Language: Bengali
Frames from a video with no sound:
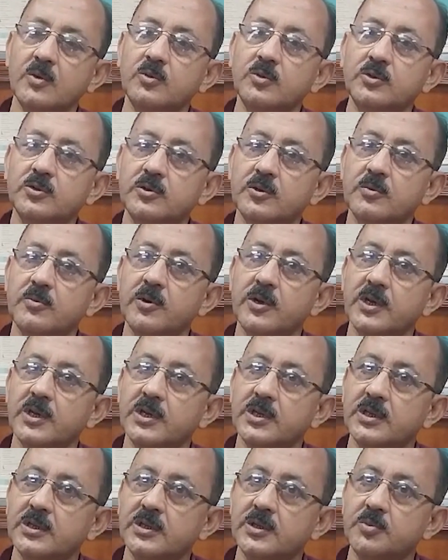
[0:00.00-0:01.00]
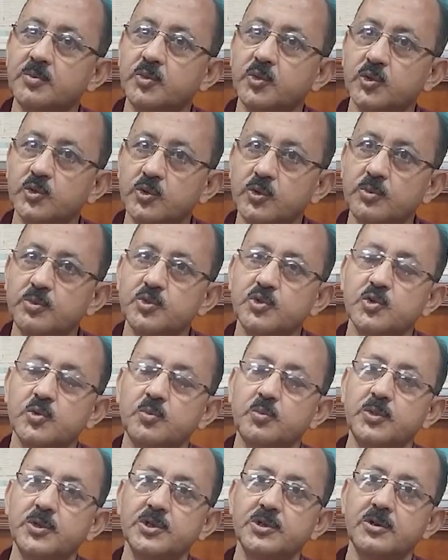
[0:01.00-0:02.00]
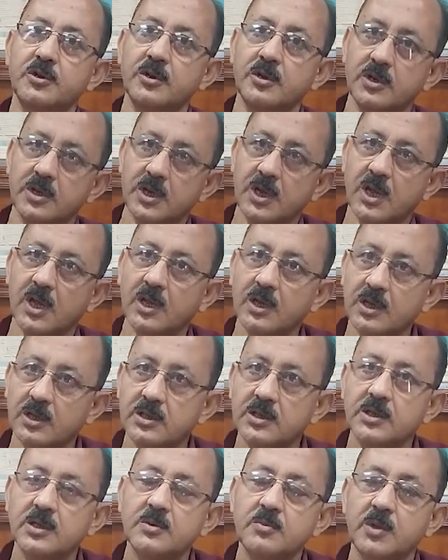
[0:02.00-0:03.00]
উত্তরবঙ্গের ক্ষেত্রে প্রথম চব্বিশ ঘন্টায় হালকা থেকে